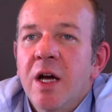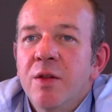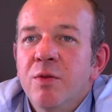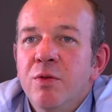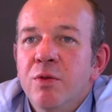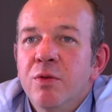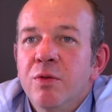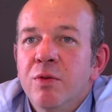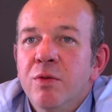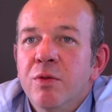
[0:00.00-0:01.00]
à
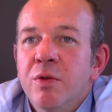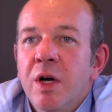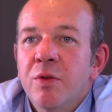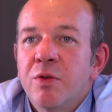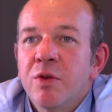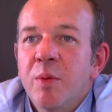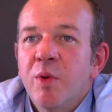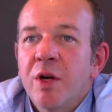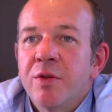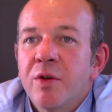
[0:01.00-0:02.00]
nos, à nos
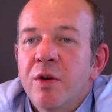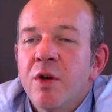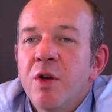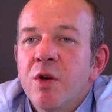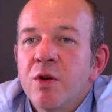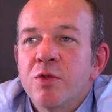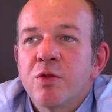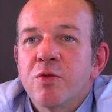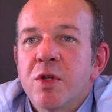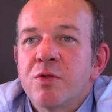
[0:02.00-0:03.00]
collaborateurs, que
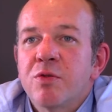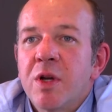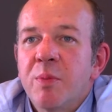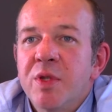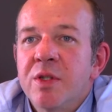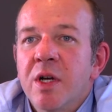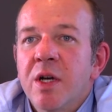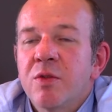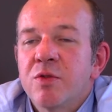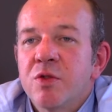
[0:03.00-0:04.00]
ce soit sur la
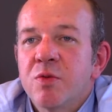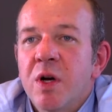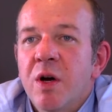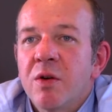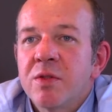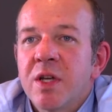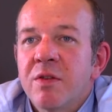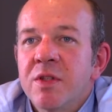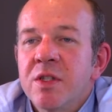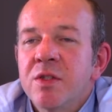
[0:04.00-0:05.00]
pizza, que ce soit en
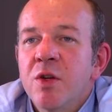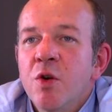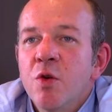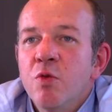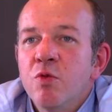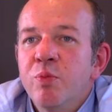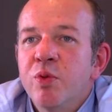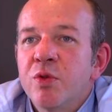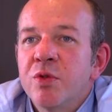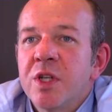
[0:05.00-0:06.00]
service ou
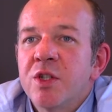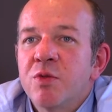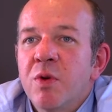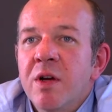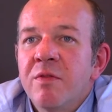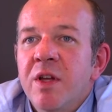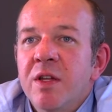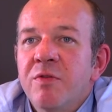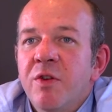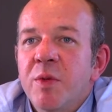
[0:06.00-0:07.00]
pour nos adjoints
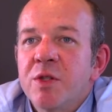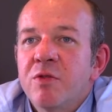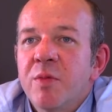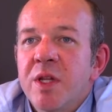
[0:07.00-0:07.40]
via des formations de